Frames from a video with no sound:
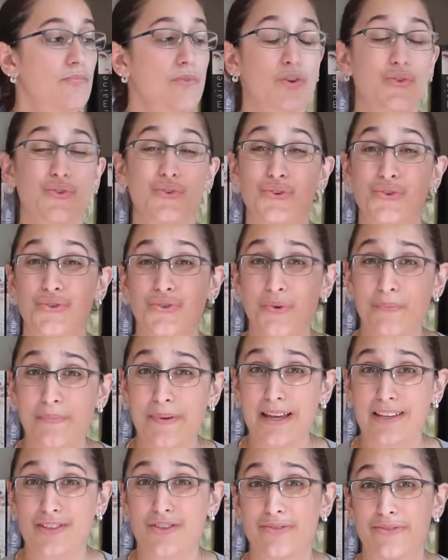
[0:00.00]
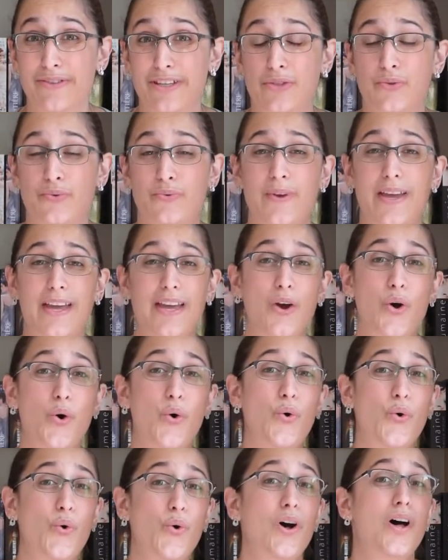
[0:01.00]
Donc son père se fait tuer,
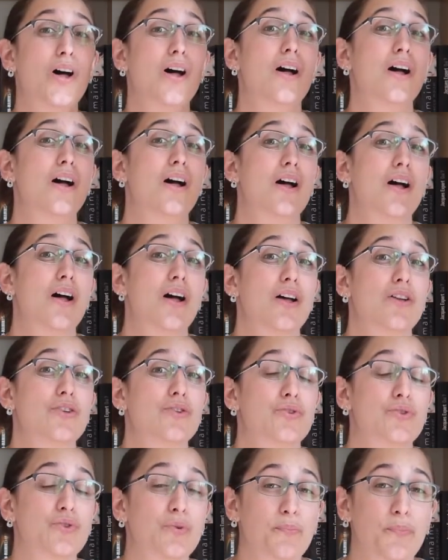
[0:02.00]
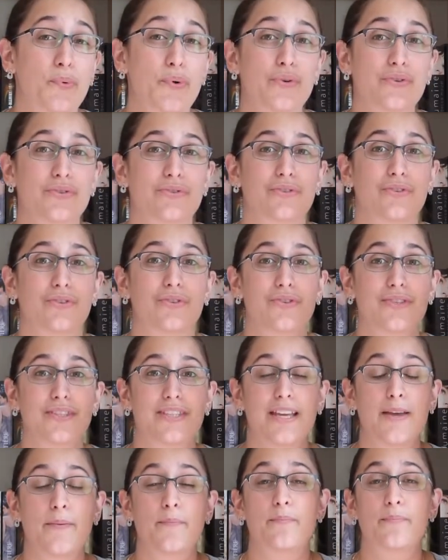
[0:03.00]
on suppose que
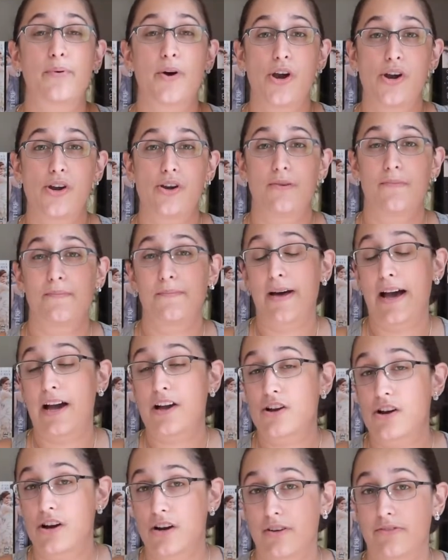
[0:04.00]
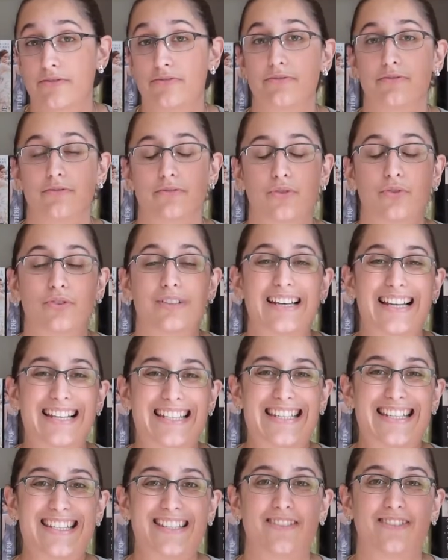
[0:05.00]
c'est Paul Markov, donc
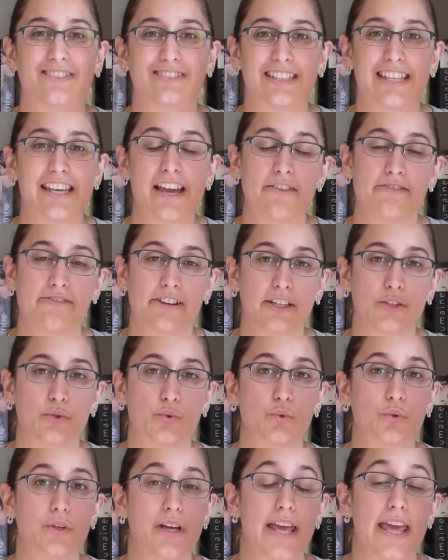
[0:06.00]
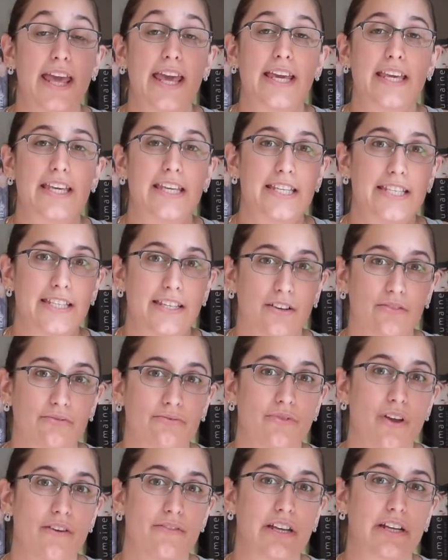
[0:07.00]
l'assistant qui a fait le coup et qui s'est
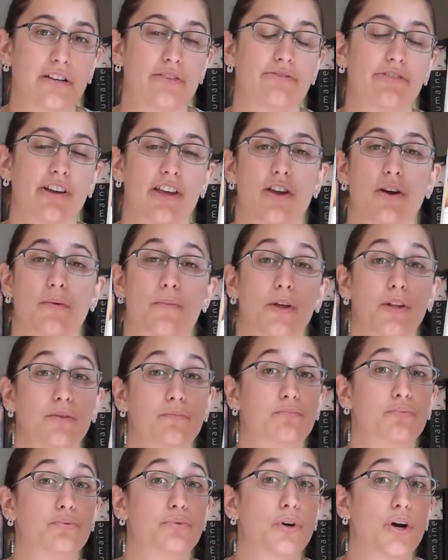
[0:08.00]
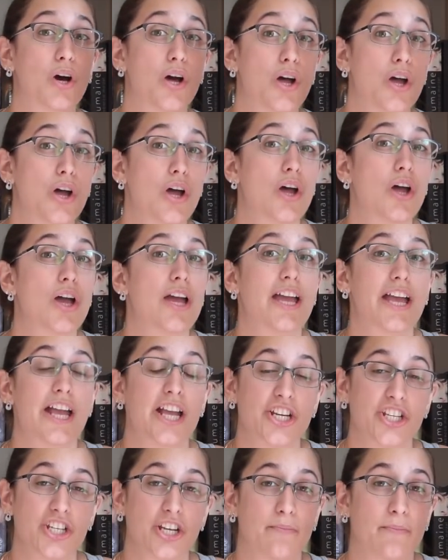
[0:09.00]
enfui avec le Firebird pour
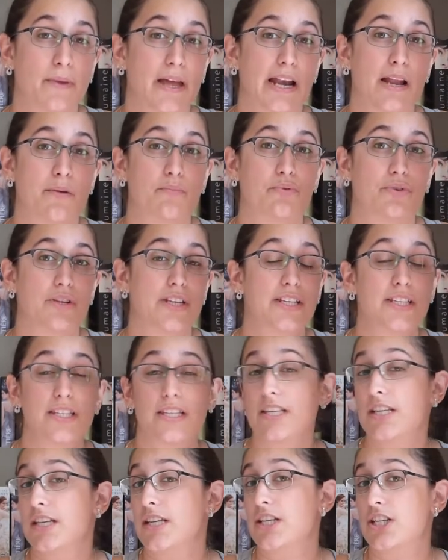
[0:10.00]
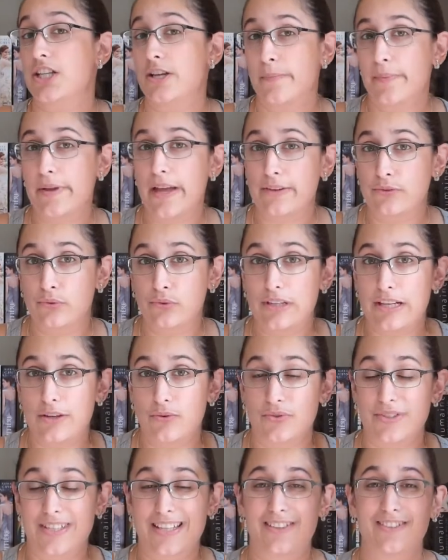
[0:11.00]
échapper à la police et échapper à toutes les
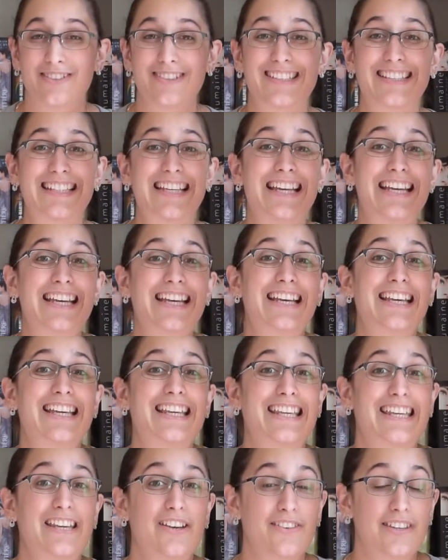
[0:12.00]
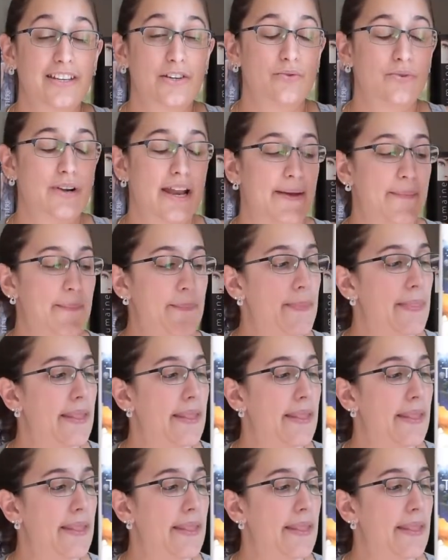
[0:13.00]
conséquences qui en découlaient.